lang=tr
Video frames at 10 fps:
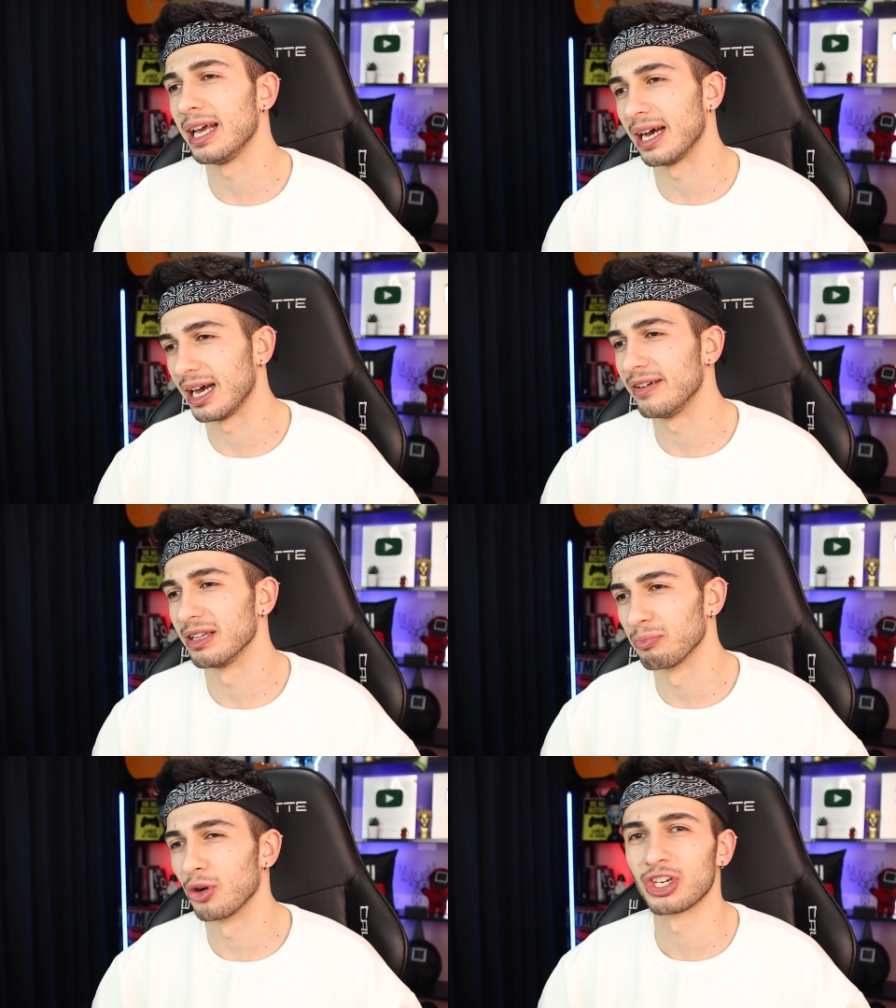E ya
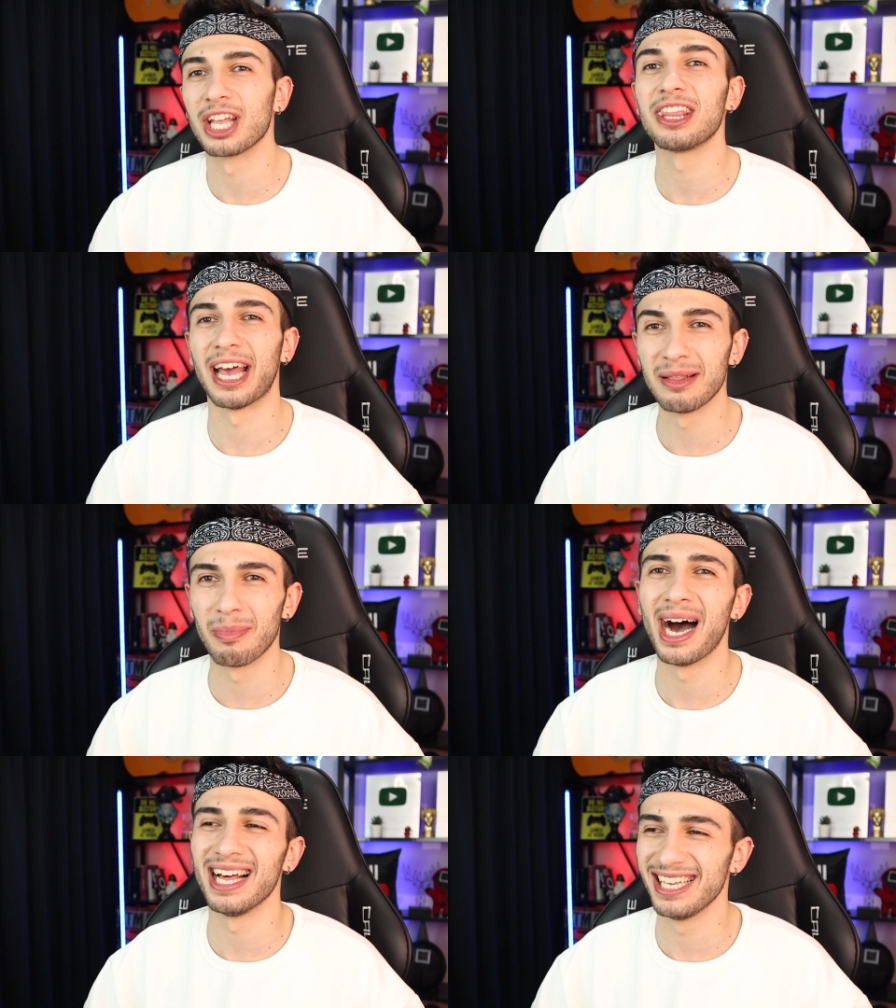evet poşetten
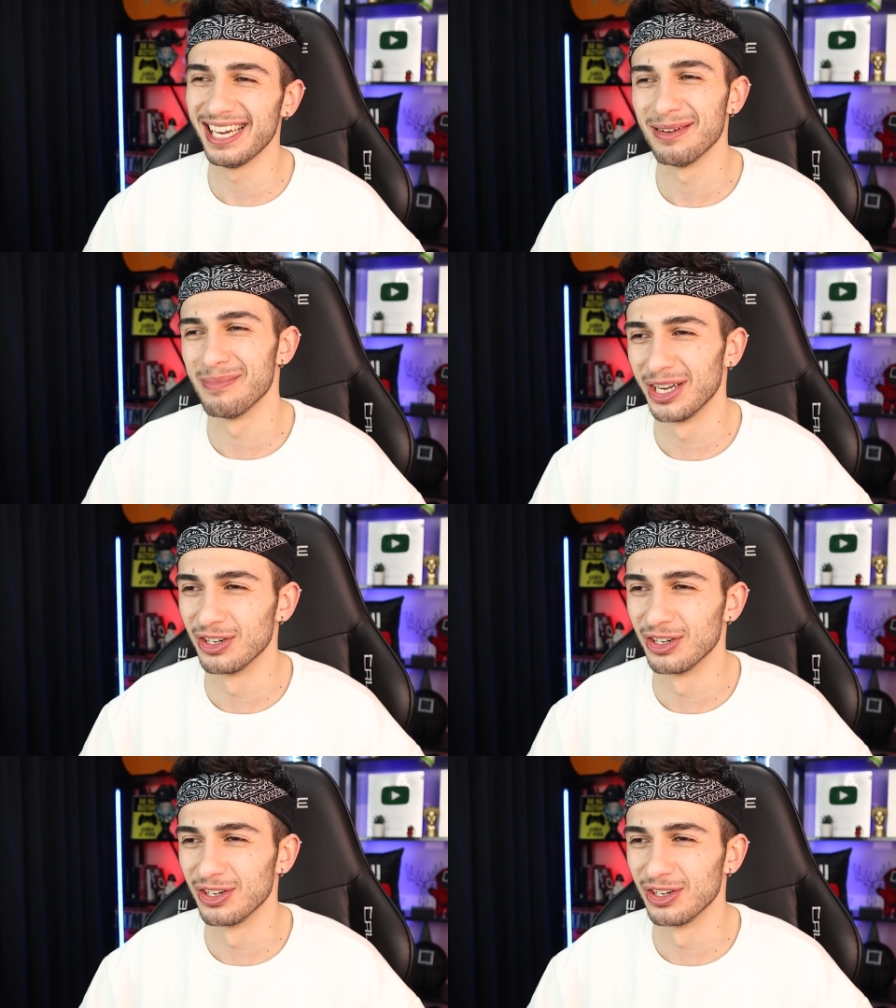bağlayayım ben